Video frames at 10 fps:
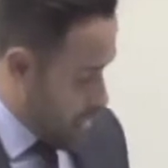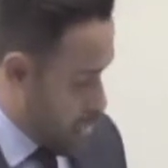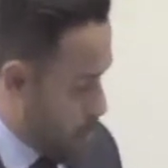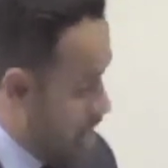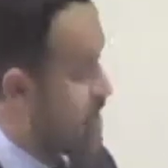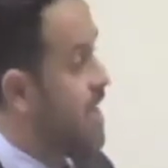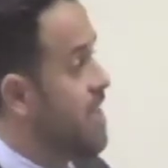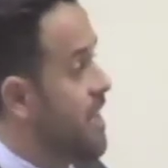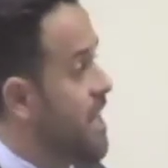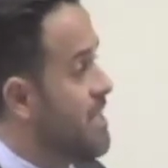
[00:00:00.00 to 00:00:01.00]
Y vean qué
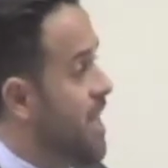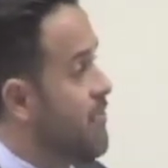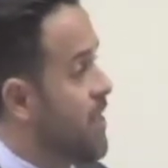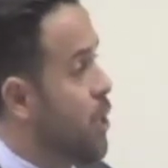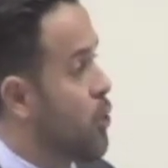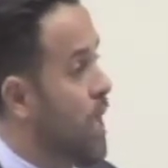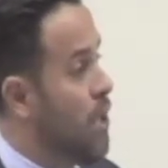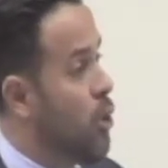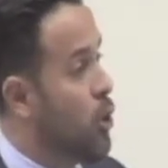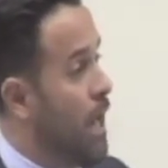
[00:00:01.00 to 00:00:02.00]
interesante lo que han
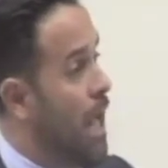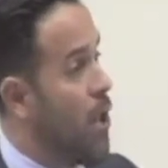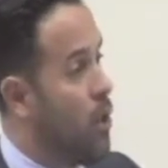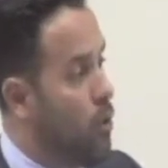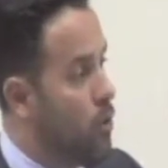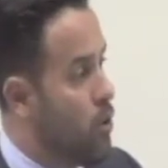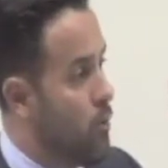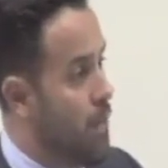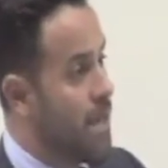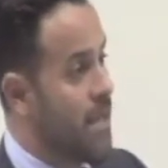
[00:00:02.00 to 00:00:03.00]
logrado
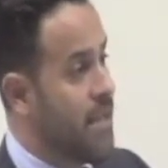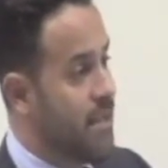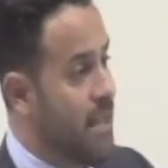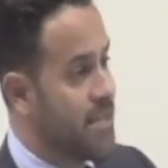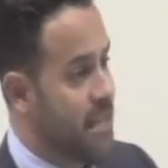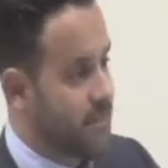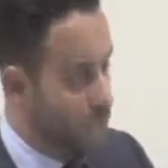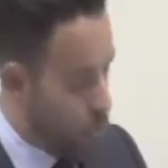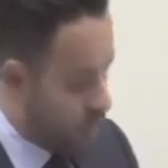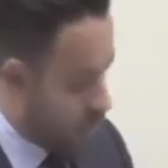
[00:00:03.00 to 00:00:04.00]
Vean qué interesante
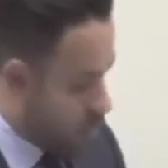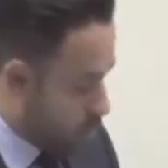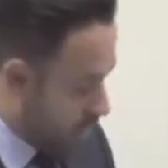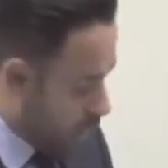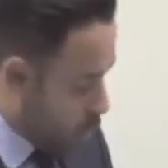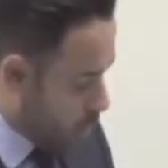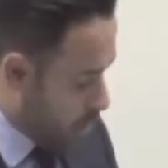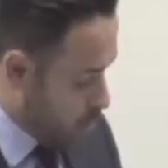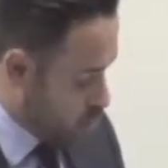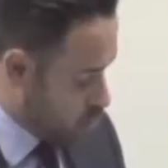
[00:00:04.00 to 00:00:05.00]
lo que han logrado
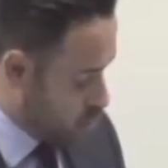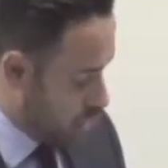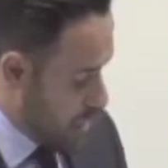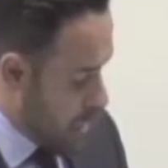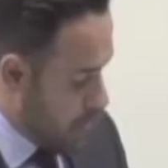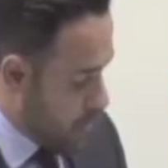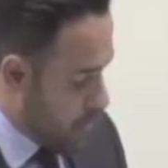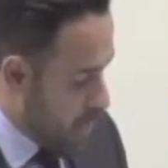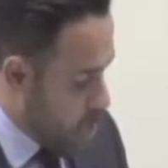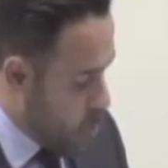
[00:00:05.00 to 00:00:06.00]
ellos.
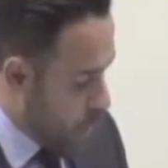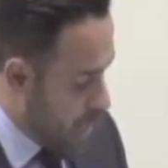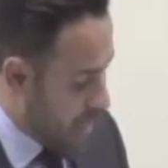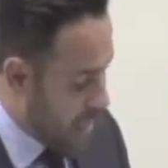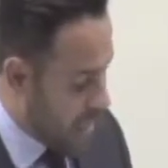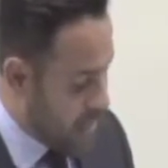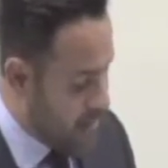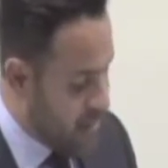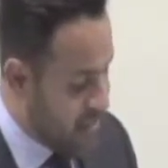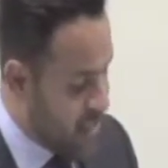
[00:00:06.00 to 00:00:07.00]
Primer lugar en el
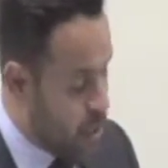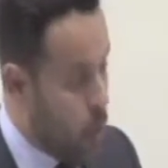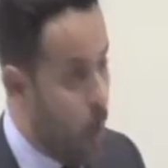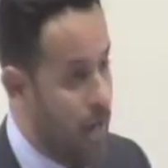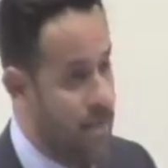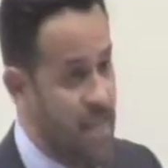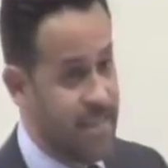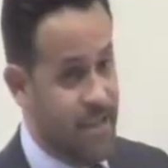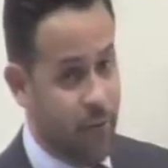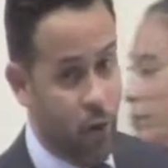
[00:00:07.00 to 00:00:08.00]
índice global de
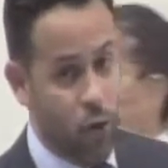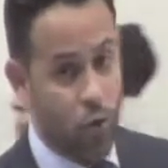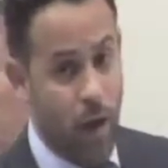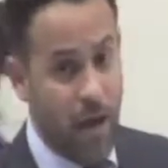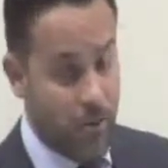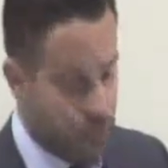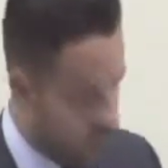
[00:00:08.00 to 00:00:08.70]
desarrollo humano,